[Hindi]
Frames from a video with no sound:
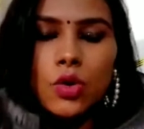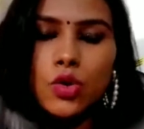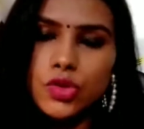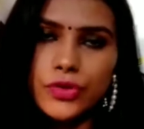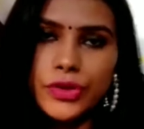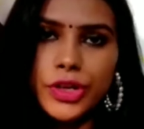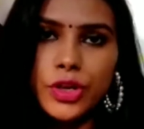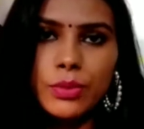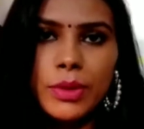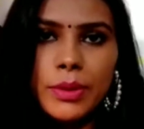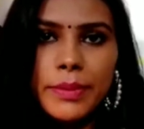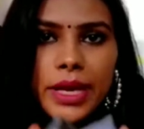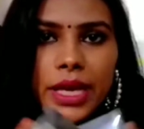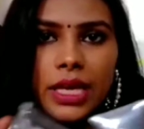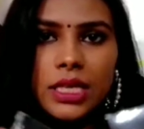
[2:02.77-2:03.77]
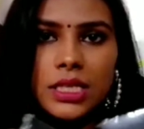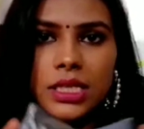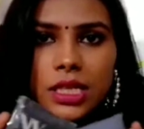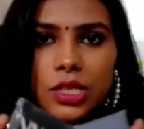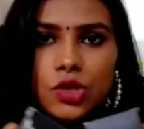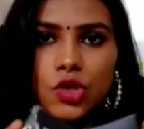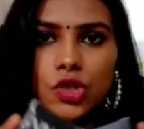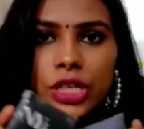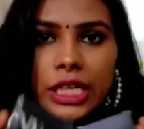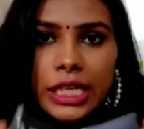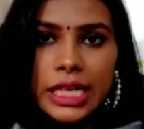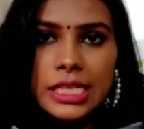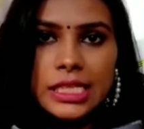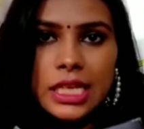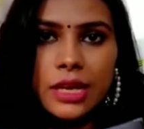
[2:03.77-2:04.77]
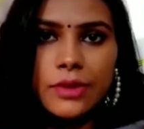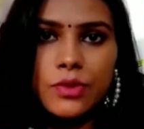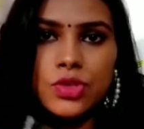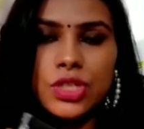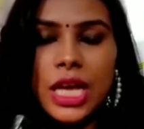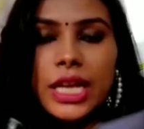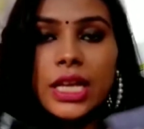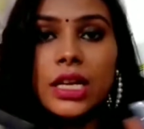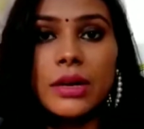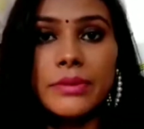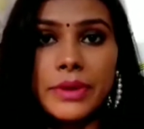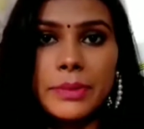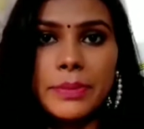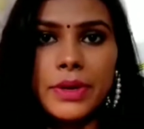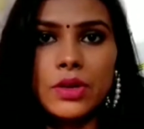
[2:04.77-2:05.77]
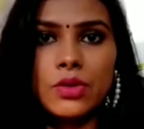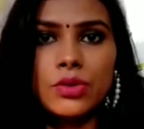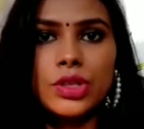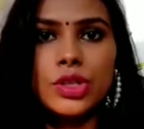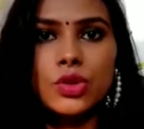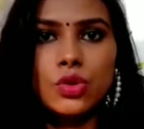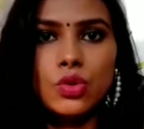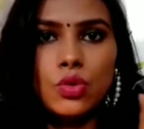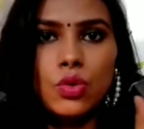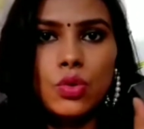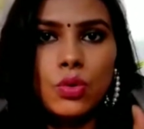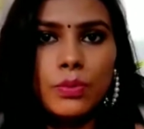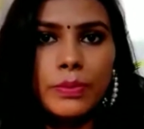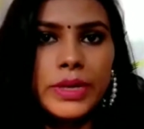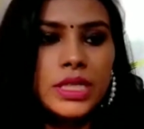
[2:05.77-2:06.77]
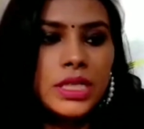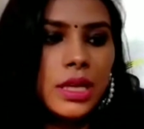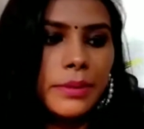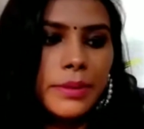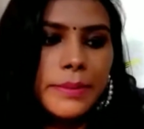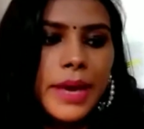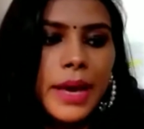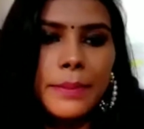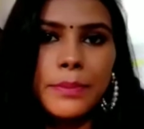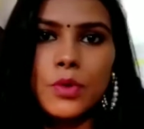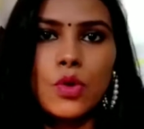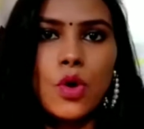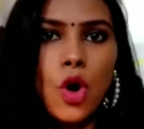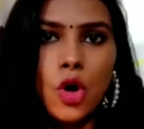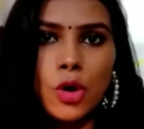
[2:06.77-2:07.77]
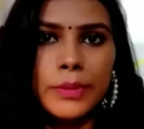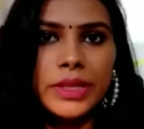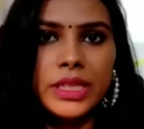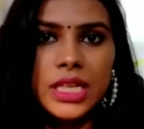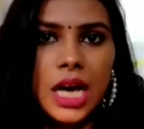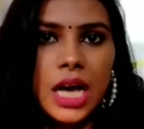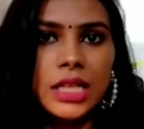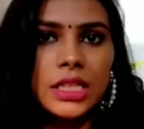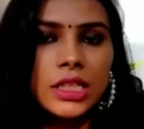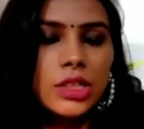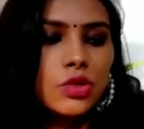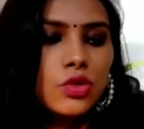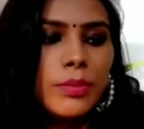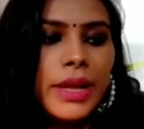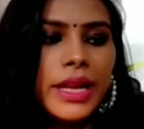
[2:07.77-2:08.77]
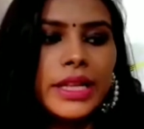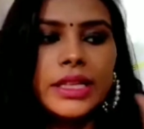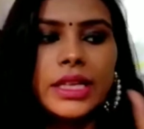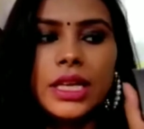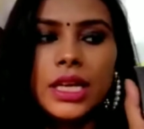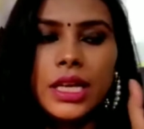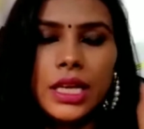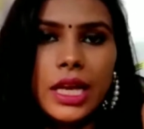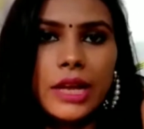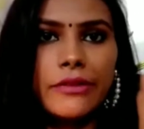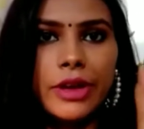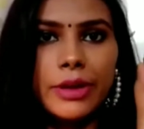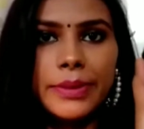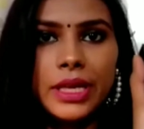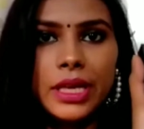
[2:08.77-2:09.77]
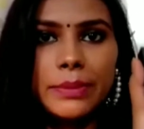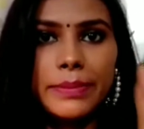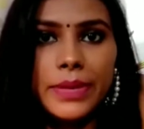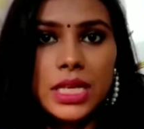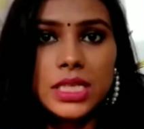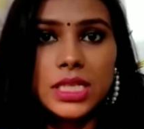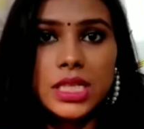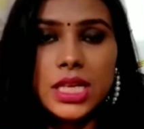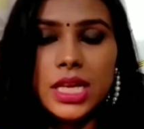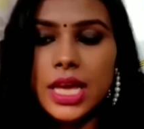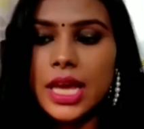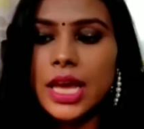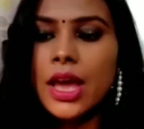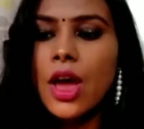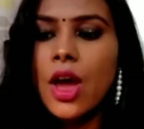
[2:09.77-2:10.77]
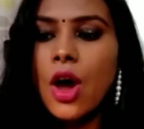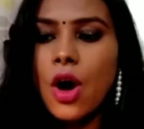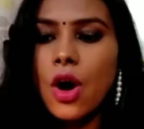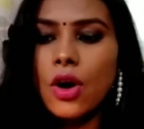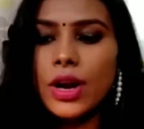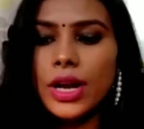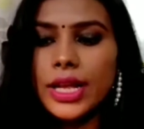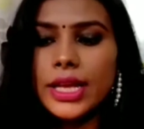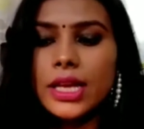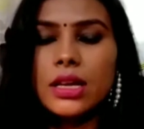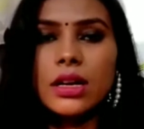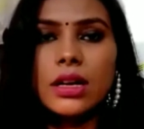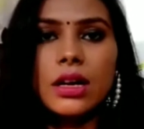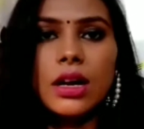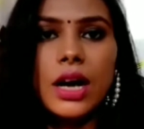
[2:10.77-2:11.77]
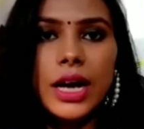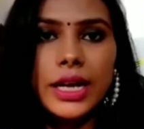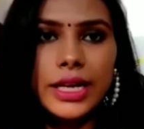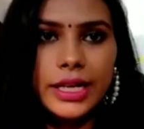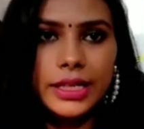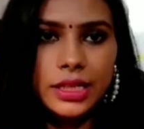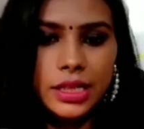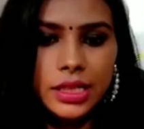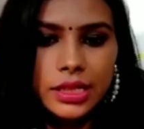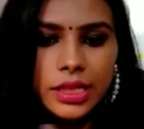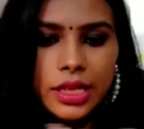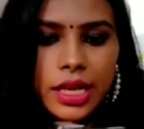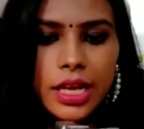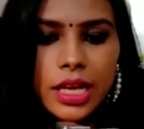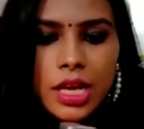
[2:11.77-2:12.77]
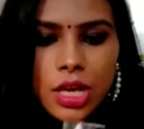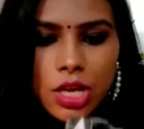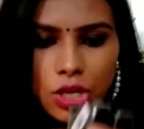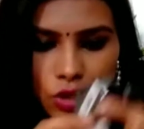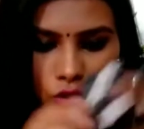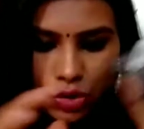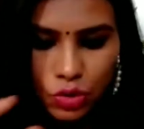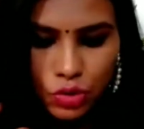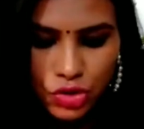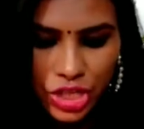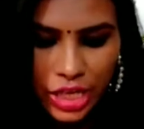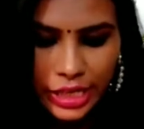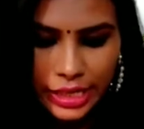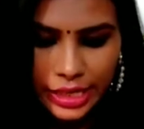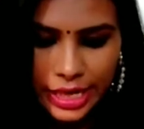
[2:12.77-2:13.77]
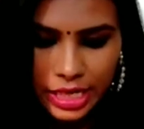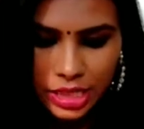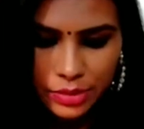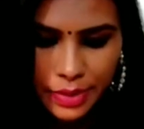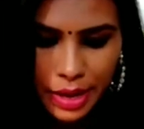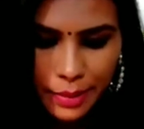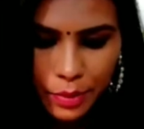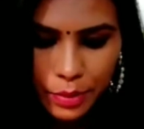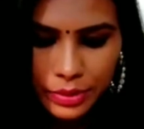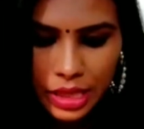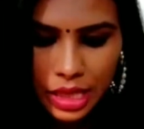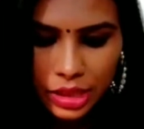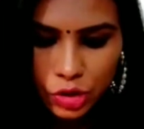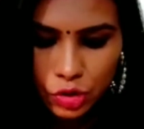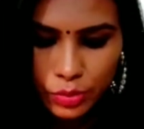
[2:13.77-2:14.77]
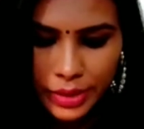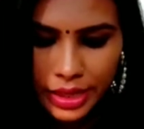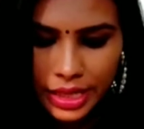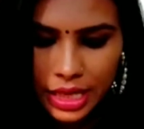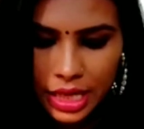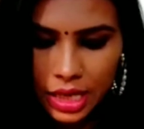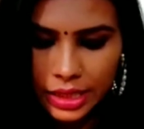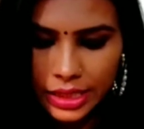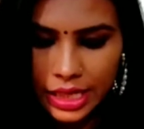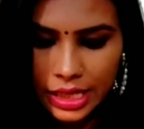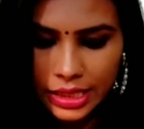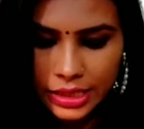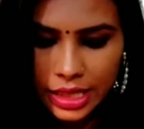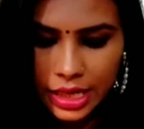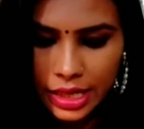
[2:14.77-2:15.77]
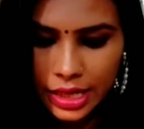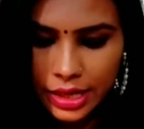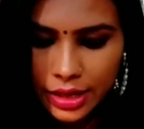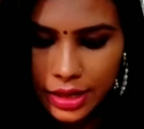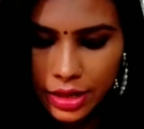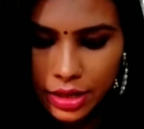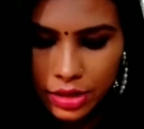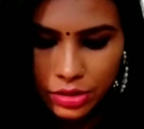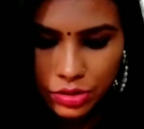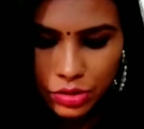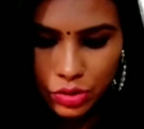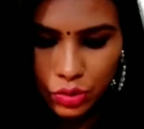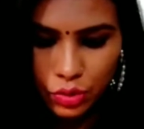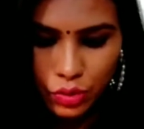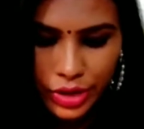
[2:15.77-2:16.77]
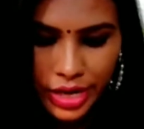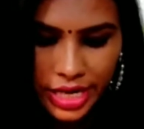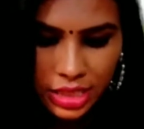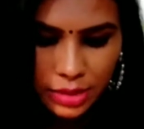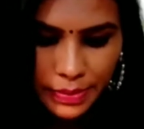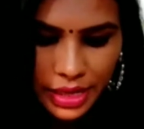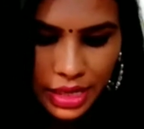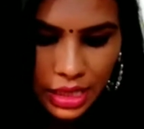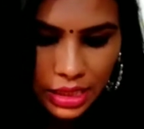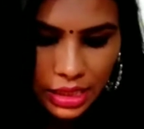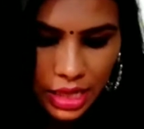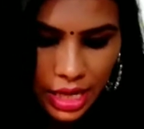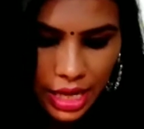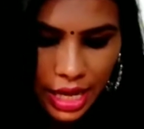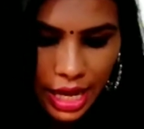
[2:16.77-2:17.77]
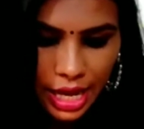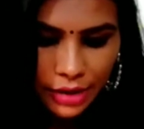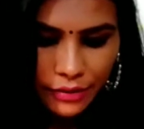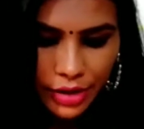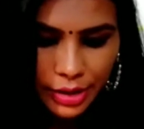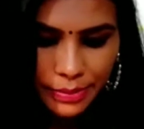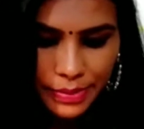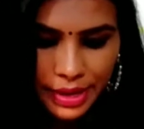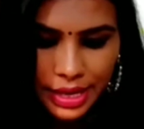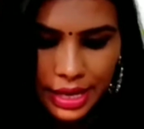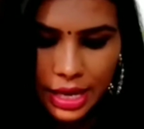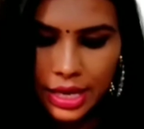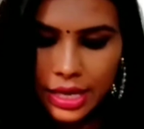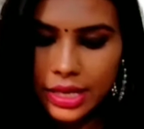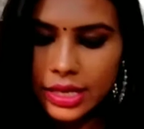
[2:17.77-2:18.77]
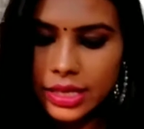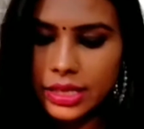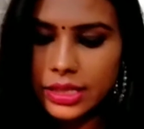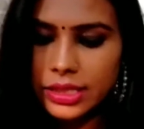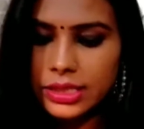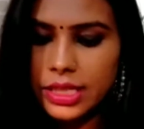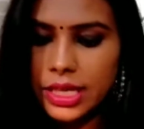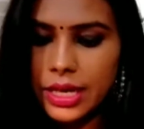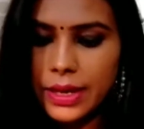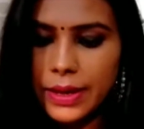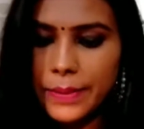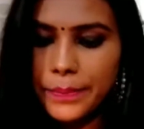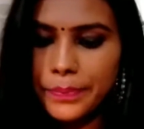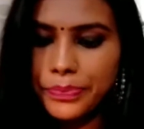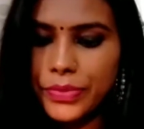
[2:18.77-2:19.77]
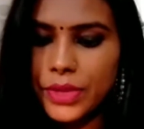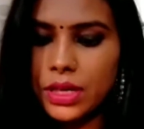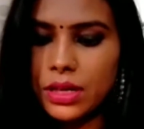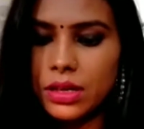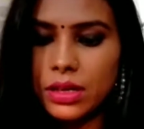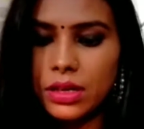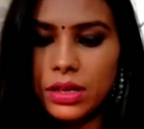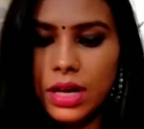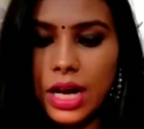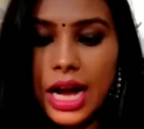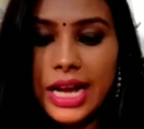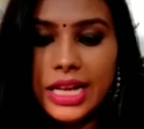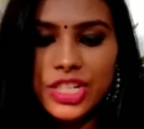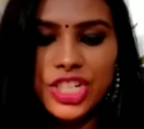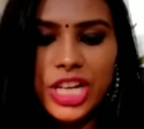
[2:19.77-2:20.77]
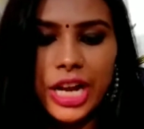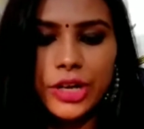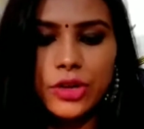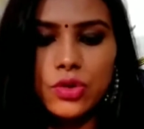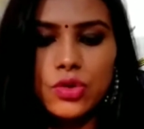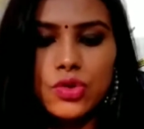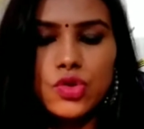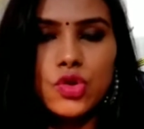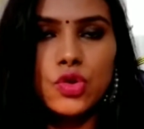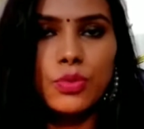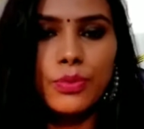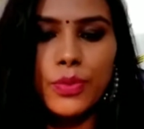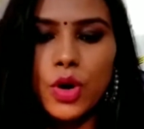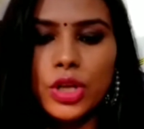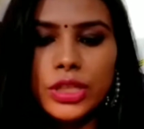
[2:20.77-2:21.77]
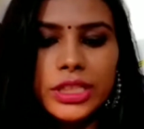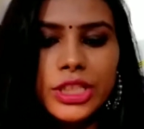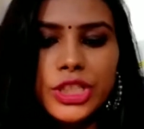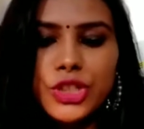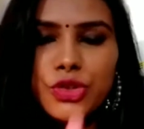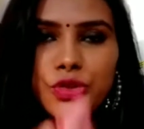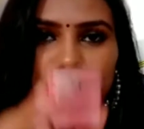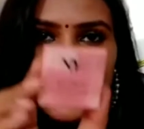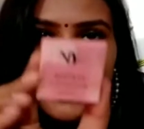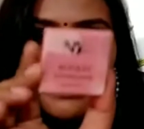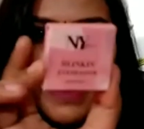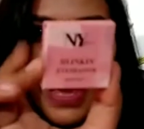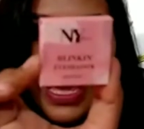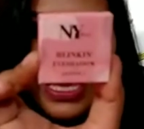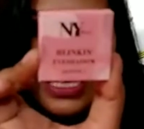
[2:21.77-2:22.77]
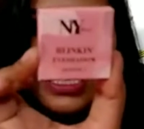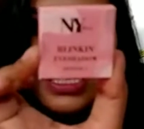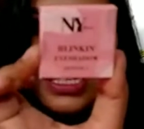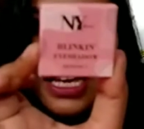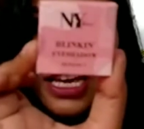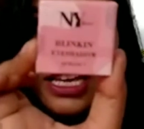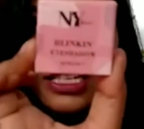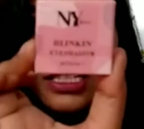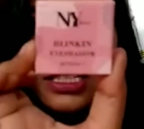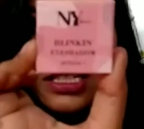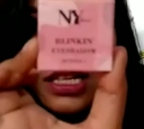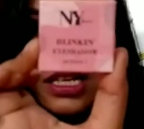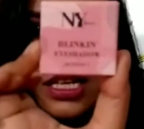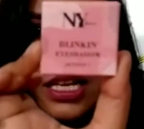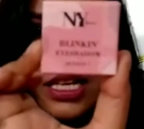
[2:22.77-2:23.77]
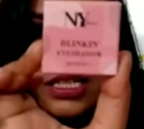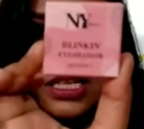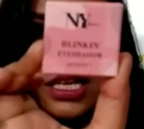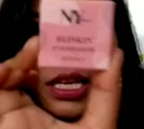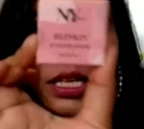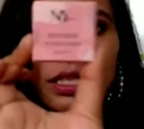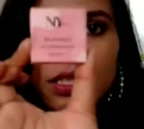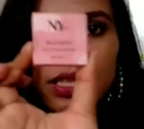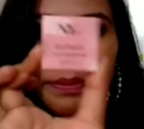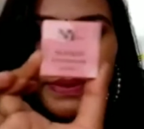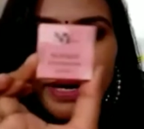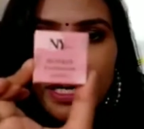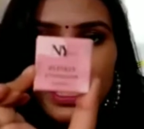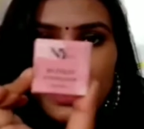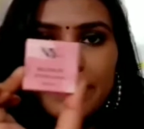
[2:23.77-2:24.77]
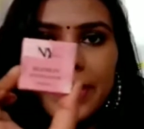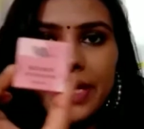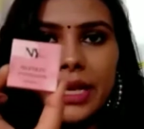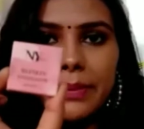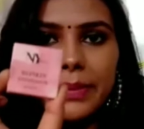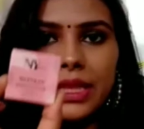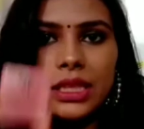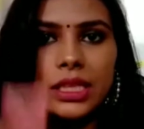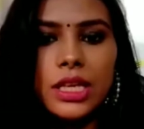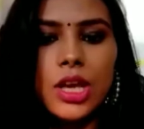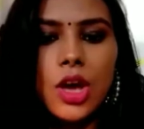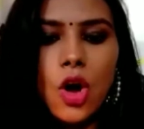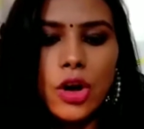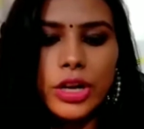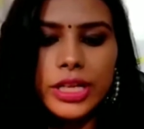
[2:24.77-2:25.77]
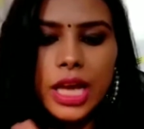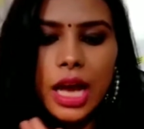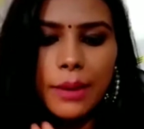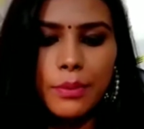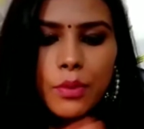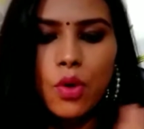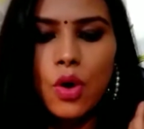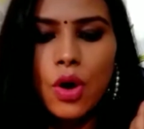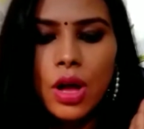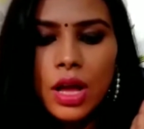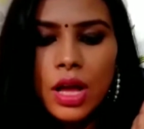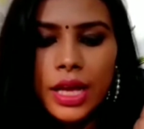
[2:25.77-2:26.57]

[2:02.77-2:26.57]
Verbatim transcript: उस वीडियो में मैं इसके जो डिटेल्स है वो सारे कवरअप करूंगी तो बस अभी मैं आपको हॉल में दिखा देती हूँ मैंने ये एक एनवाईवी के ब्लश लिए हैं और एक हाईलाइटर लिए हैं सो so, चले नेक्स्ट मैं आपको बताती हूँ मैंने यहाँ क्या लिया है सो so, नेक्स्ट मैंने लिया है एनवाईबी के ही ये आई शेडो जो बहुत ही क्यूट सी पैकेजिंग है इस तरीके से इस सेपरेटली भी ये मिलती है और ये आपको